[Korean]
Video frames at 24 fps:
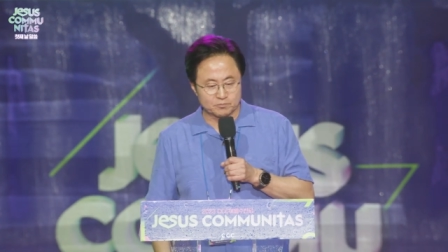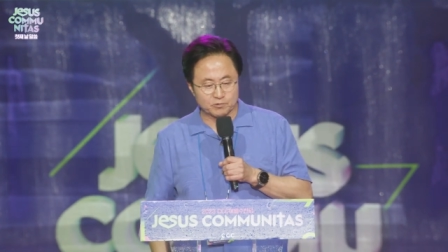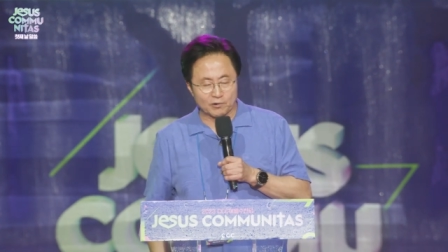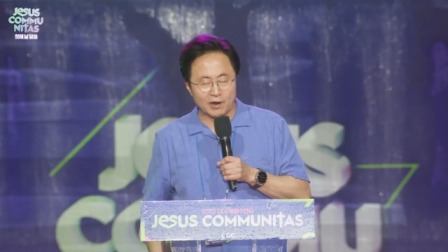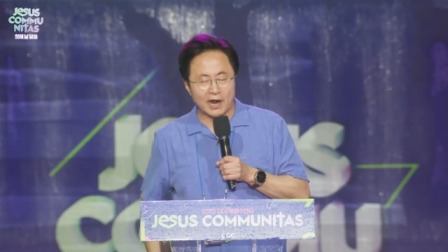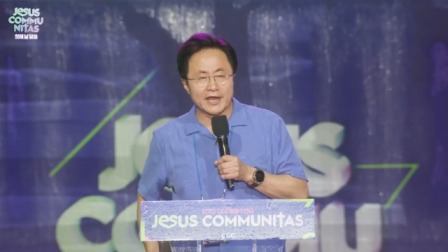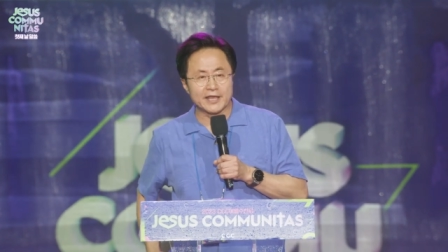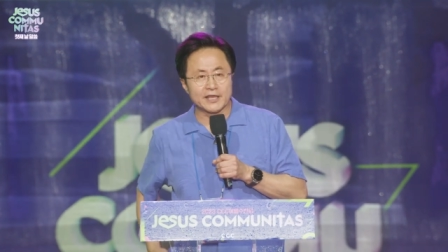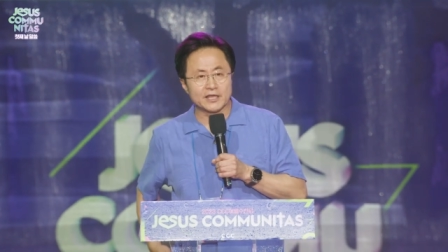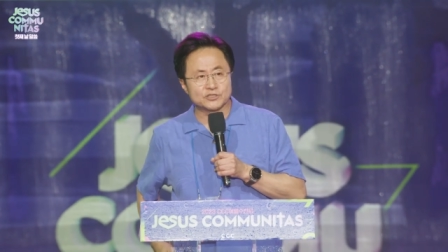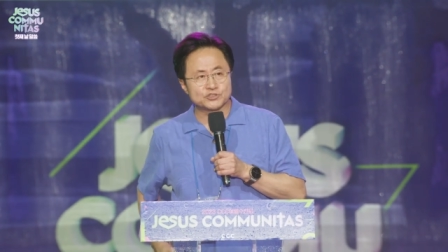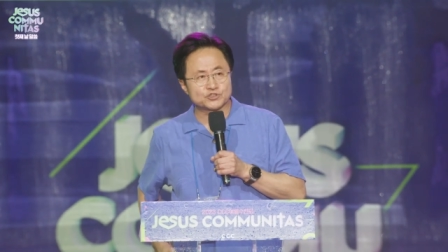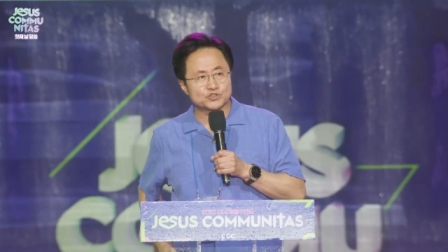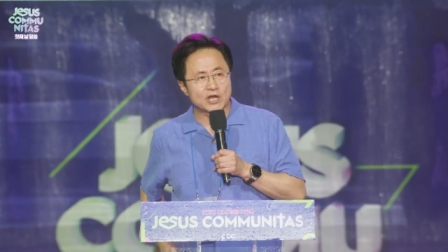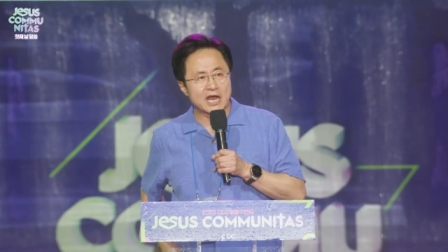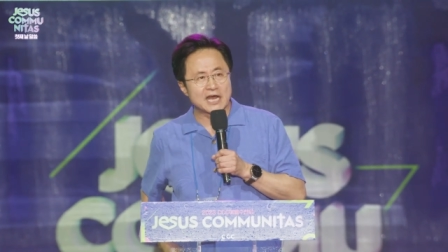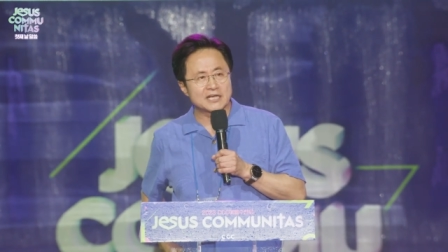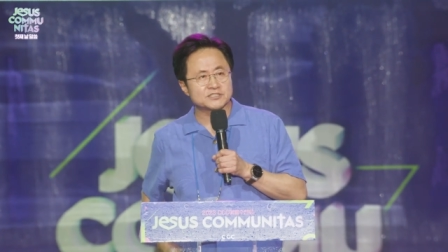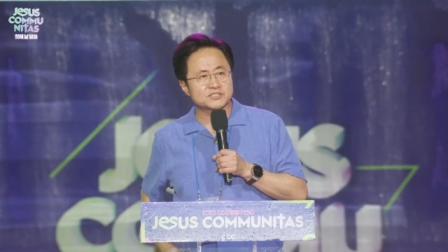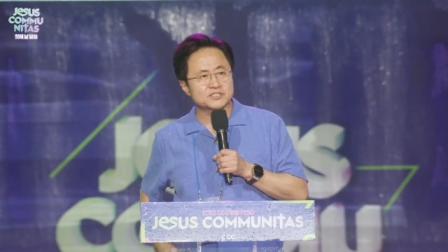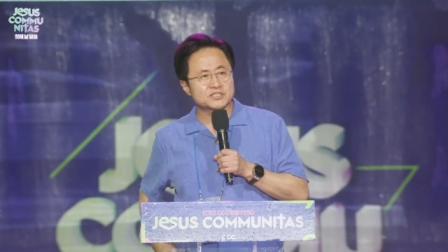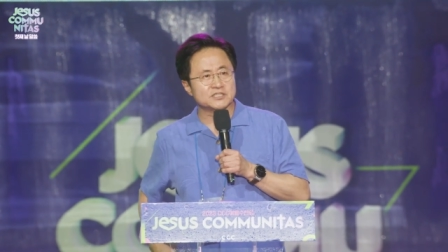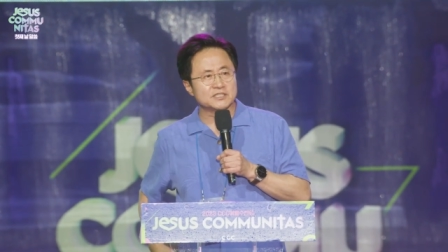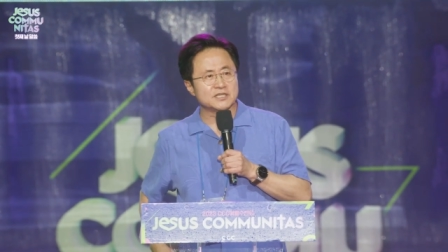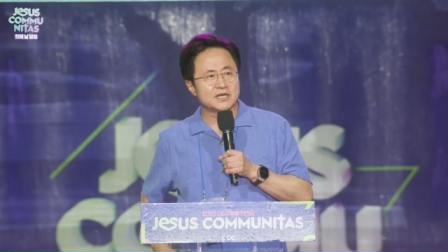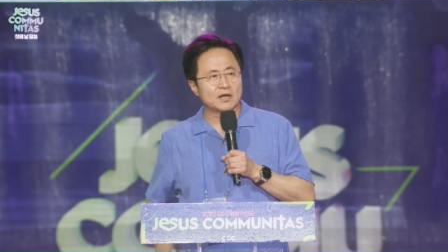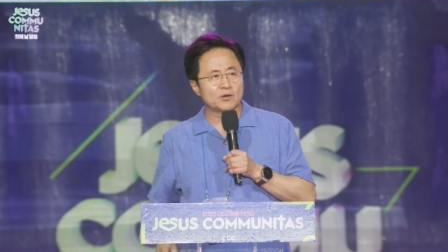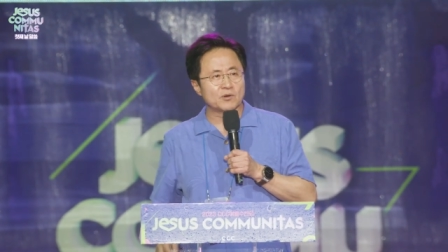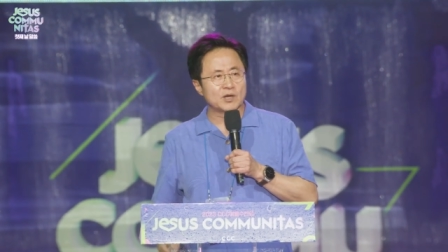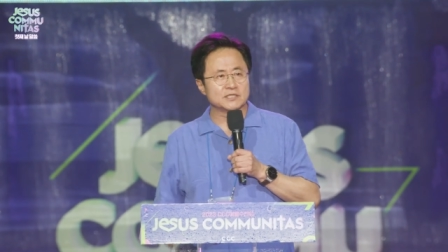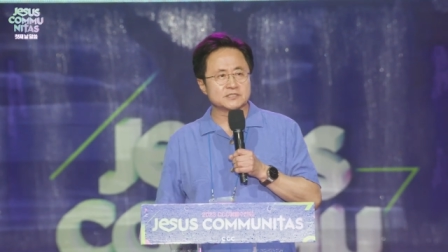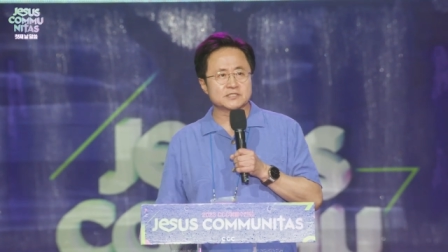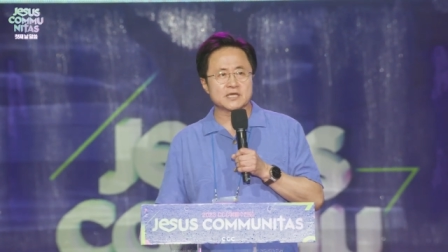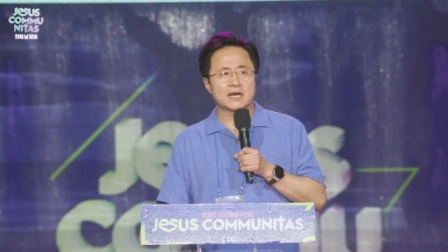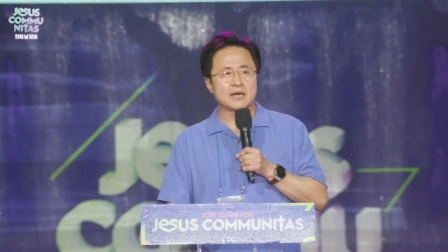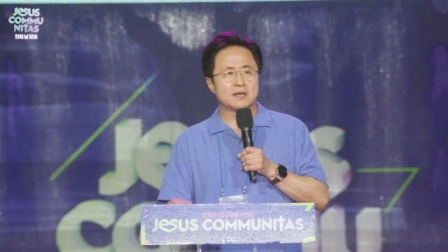브라이언 존슨이라고
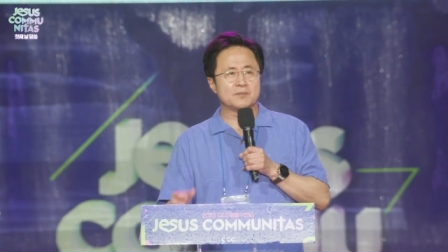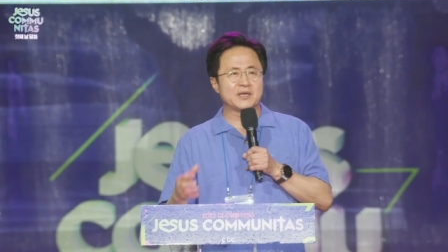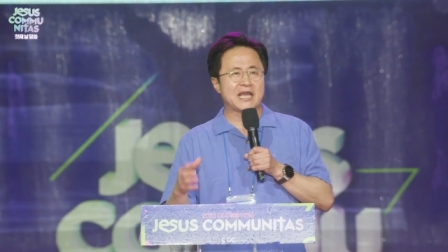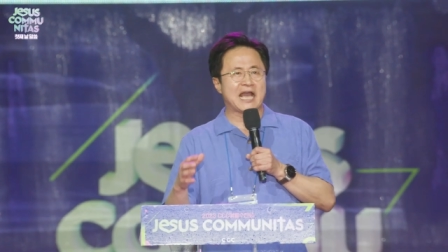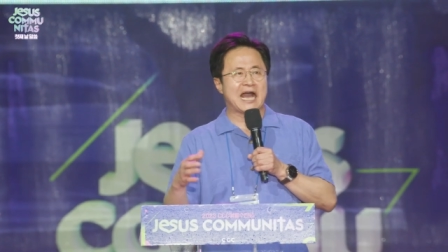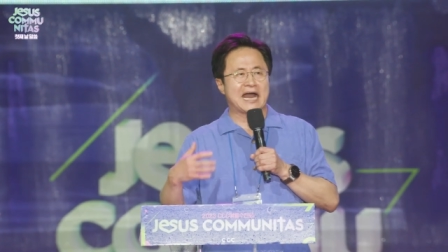한 사람이